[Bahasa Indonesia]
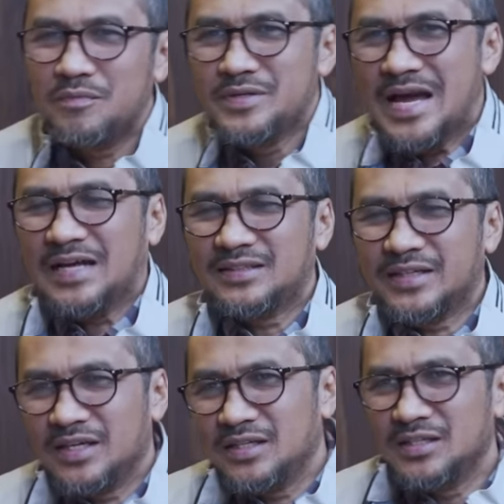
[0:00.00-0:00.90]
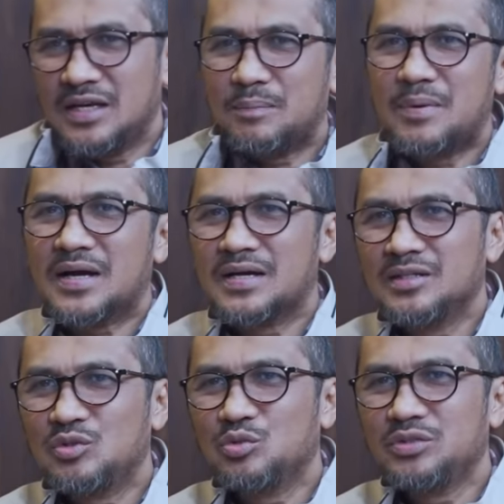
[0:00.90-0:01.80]
nyata ya di lapangan
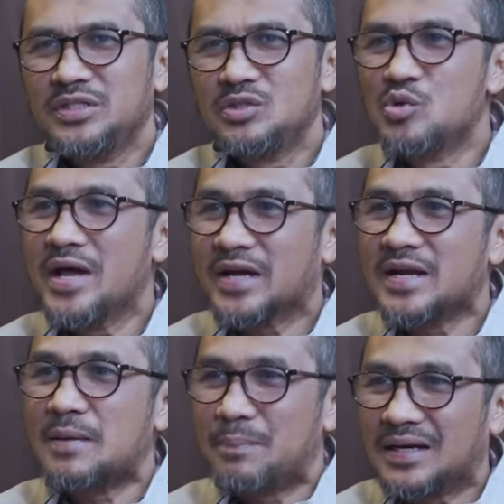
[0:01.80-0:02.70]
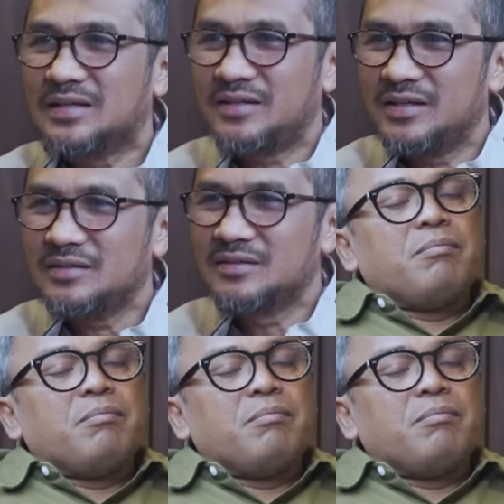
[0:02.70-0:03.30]
itu digunakan aparat ya